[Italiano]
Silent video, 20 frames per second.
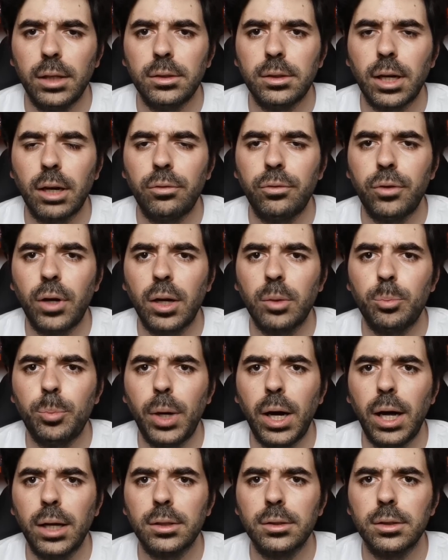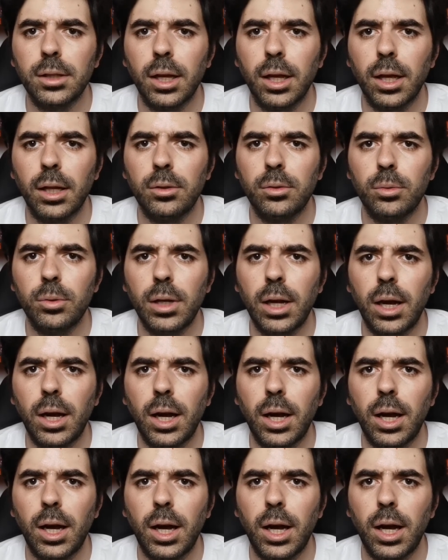entra a far parte di
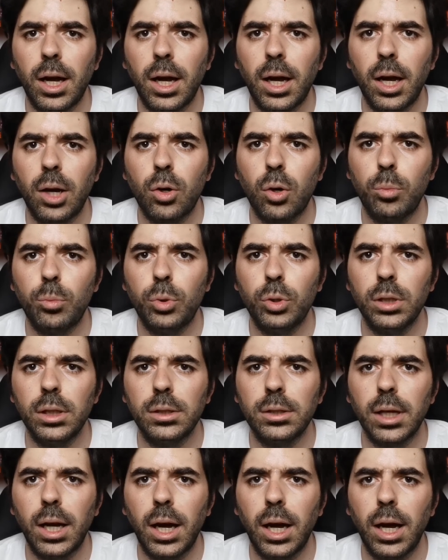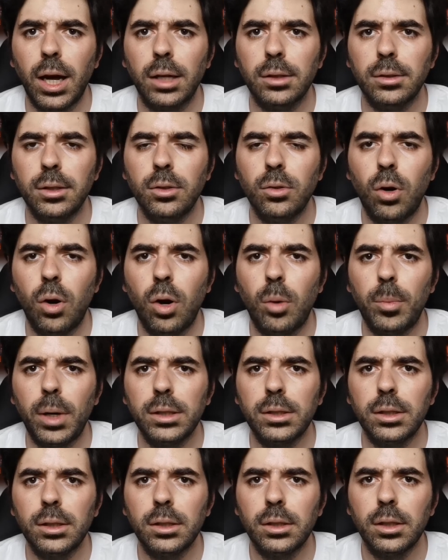una comunità di
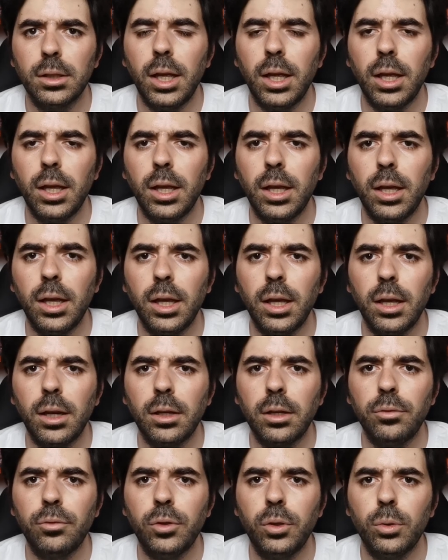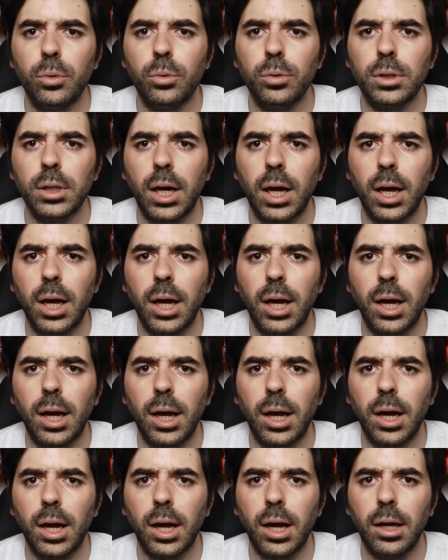nomadi e
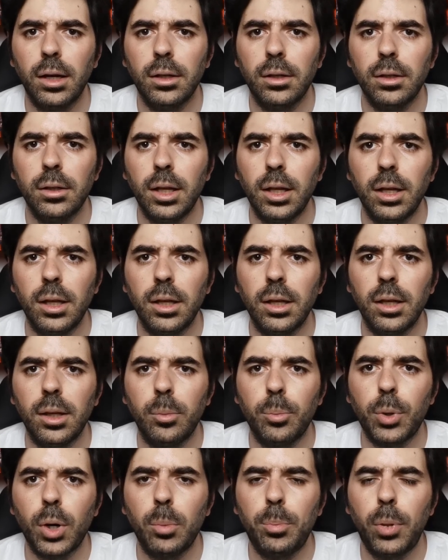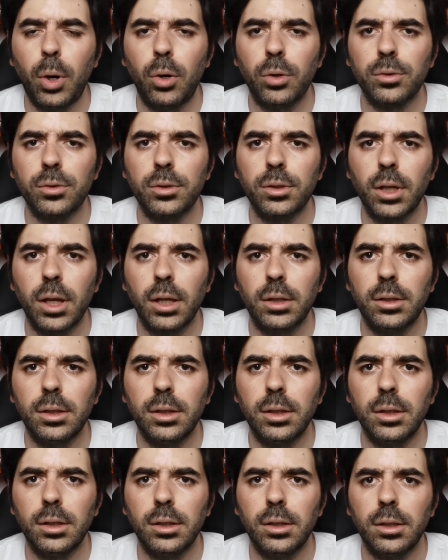rifiuta le proposte
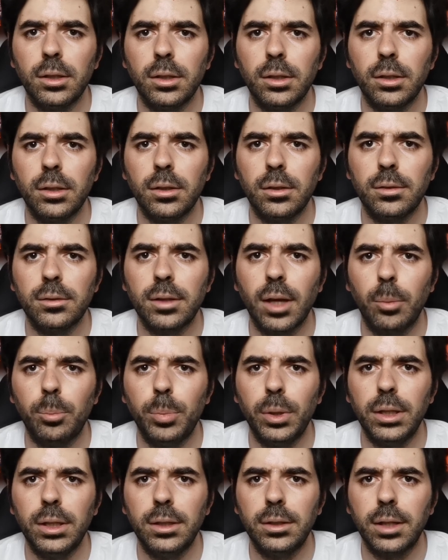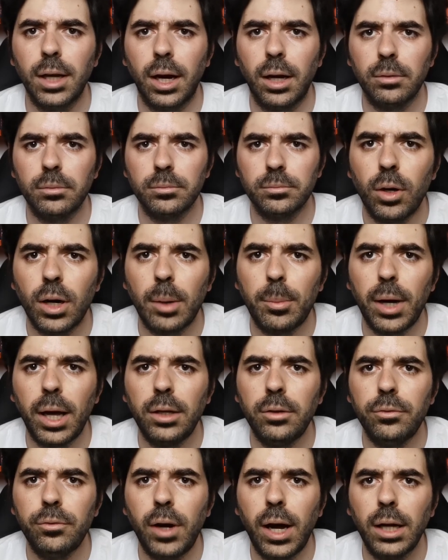di stabilità.
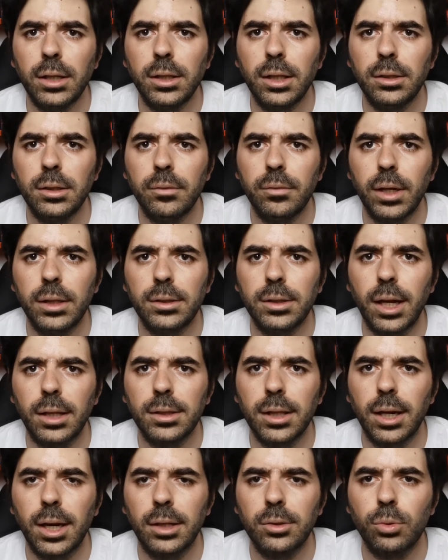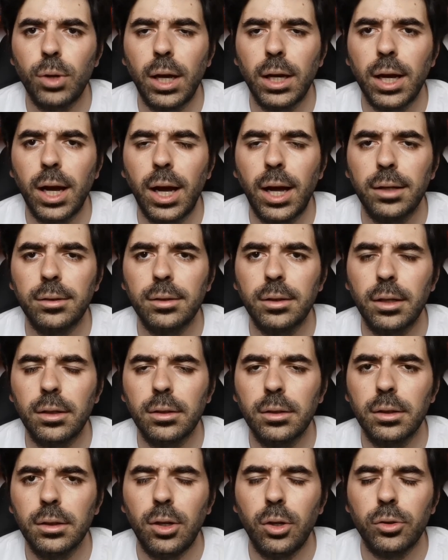Oramai il van è diventata la sua
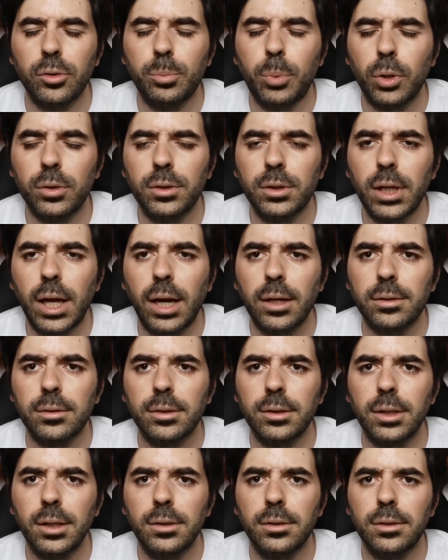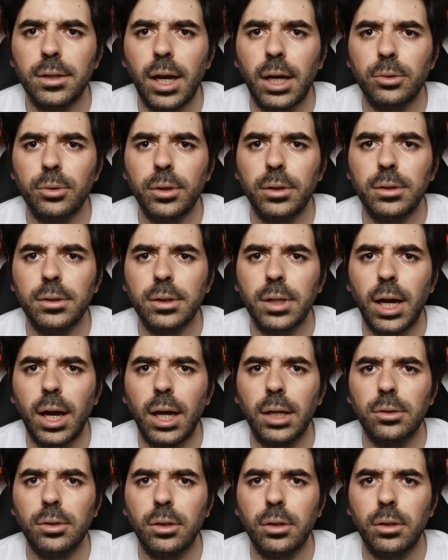casa e lo spostarsi di stato in
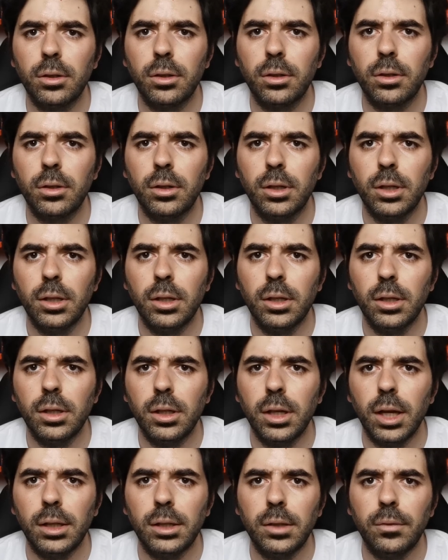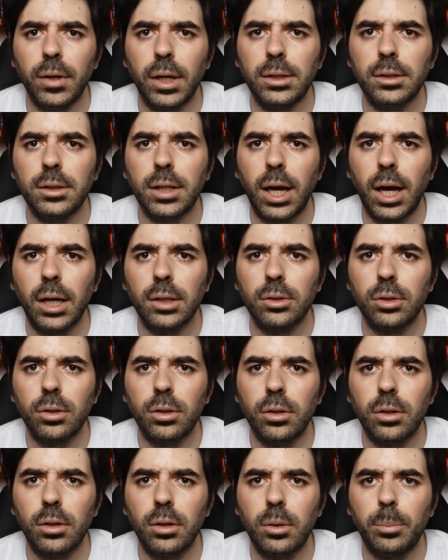stato è
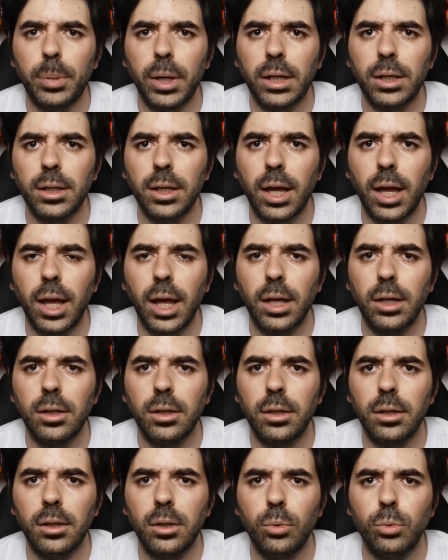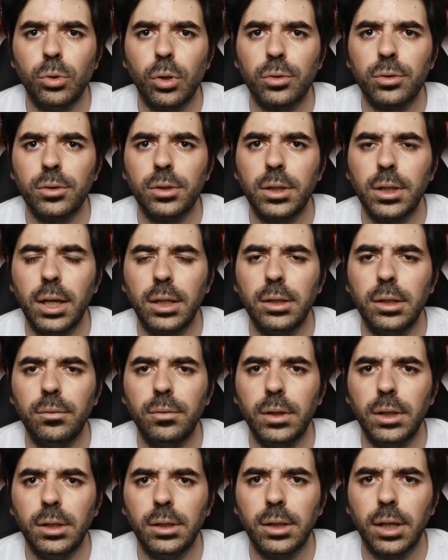diventato per lei uno stile di
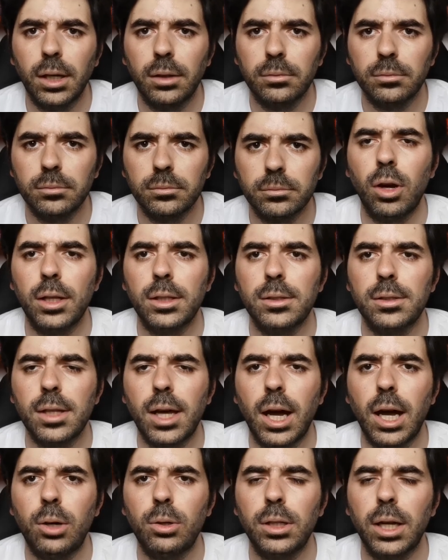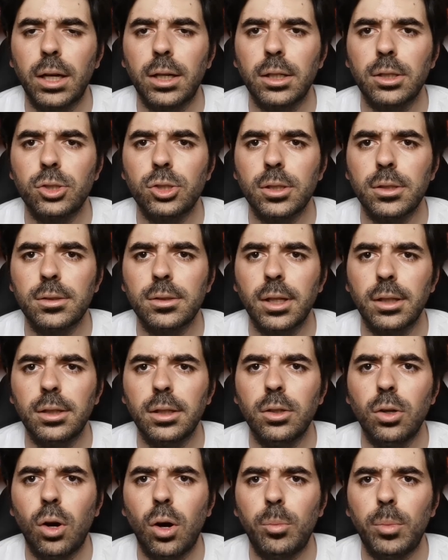vita. Chloe Zhao, la regista
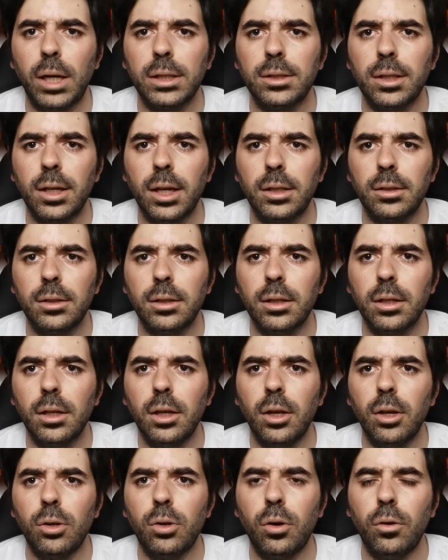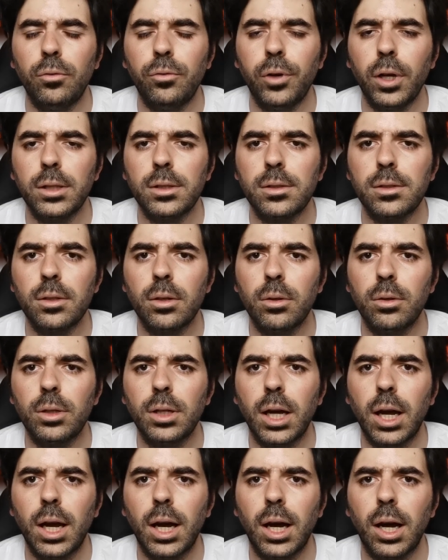di Nomadland,
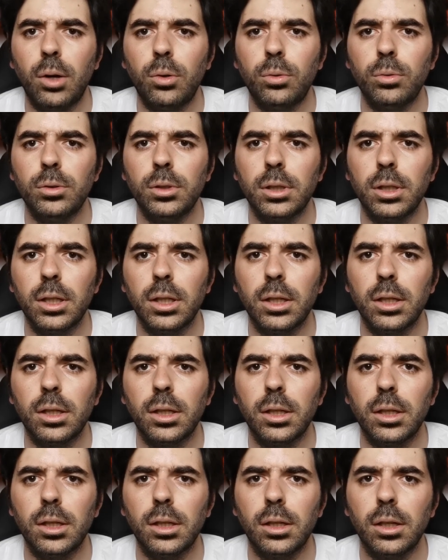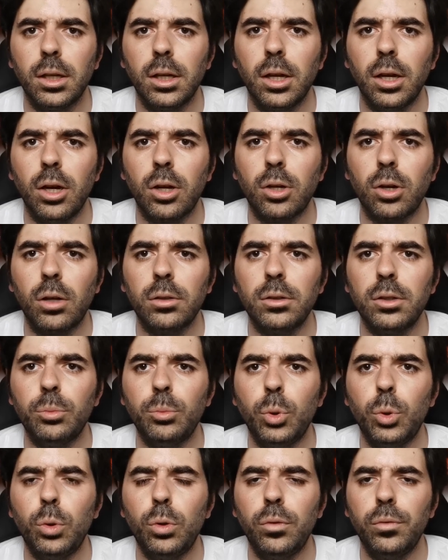confeziona un eh, road
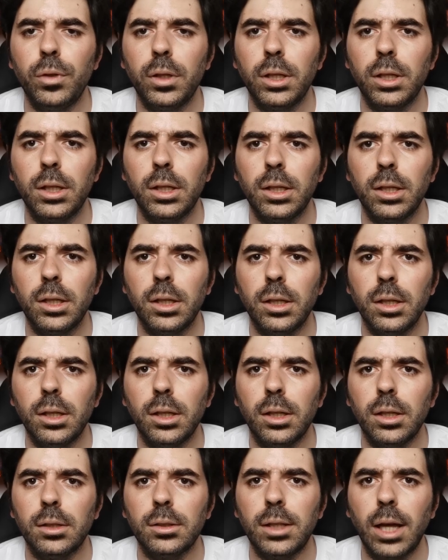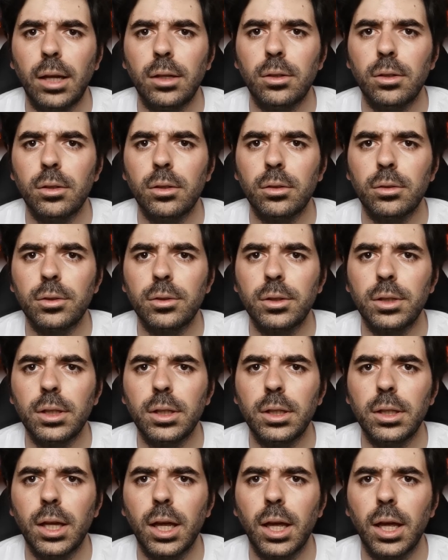movie dallo
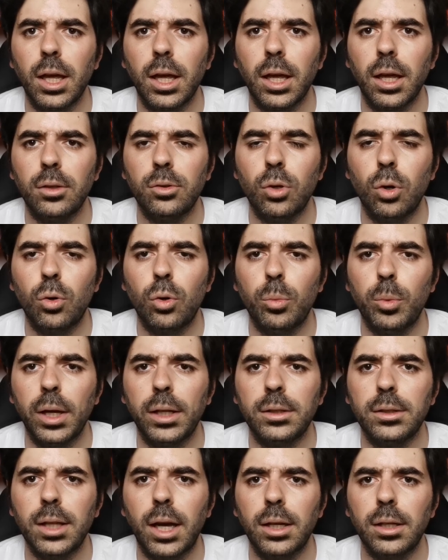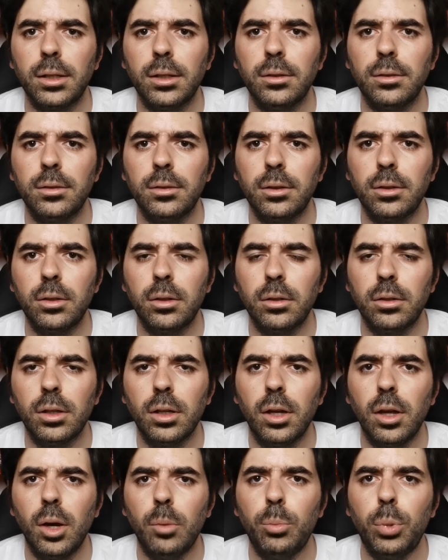stile
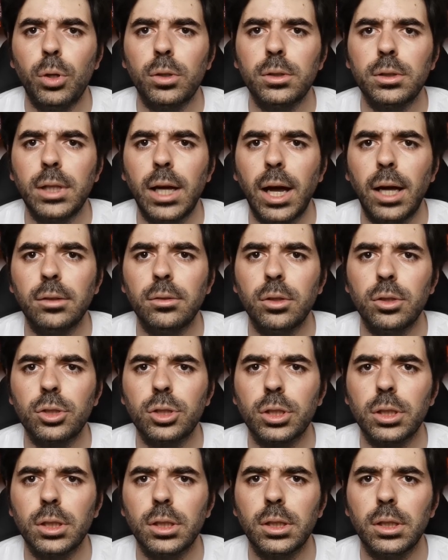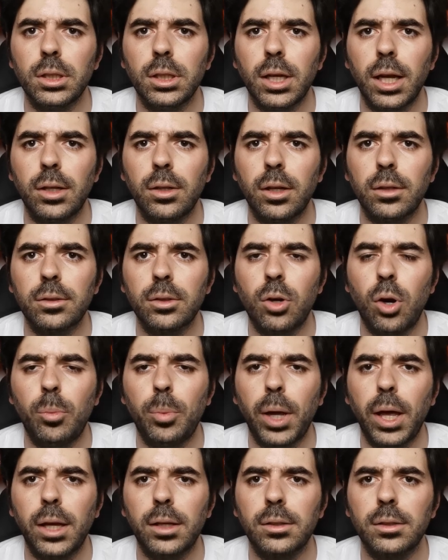documentaristico portandoci alla
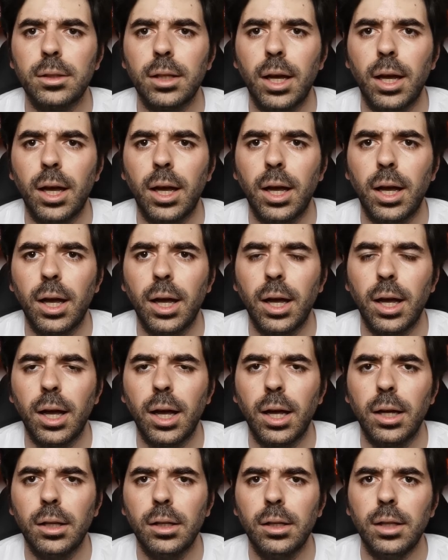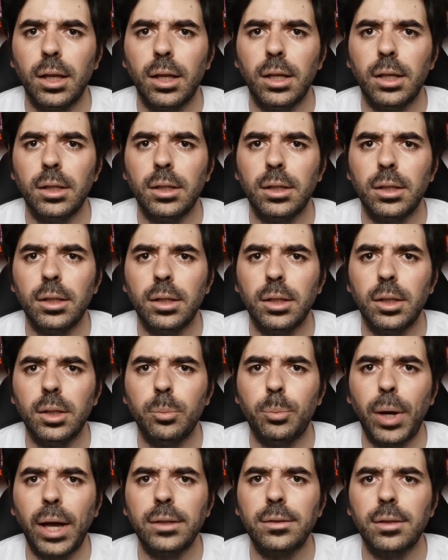scoperta
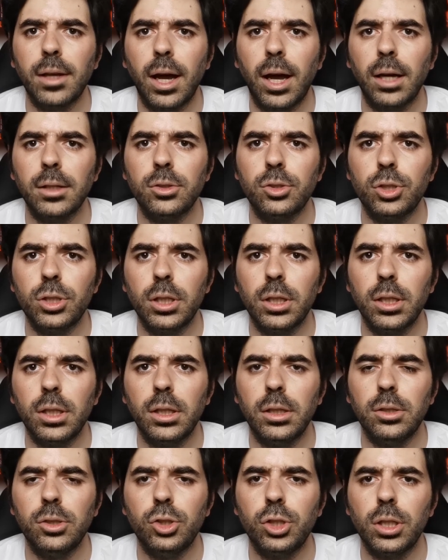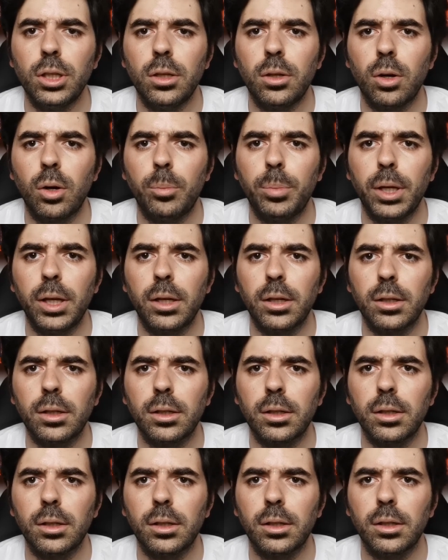dei paesaggi in giro per
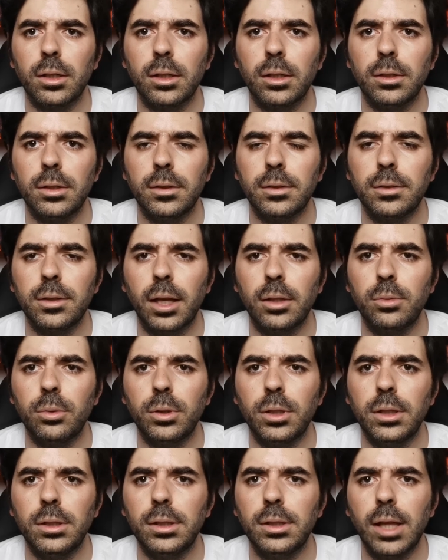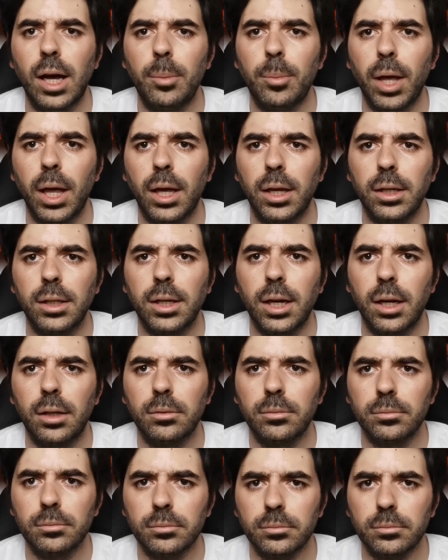eh, gli Stati Uniti d'America.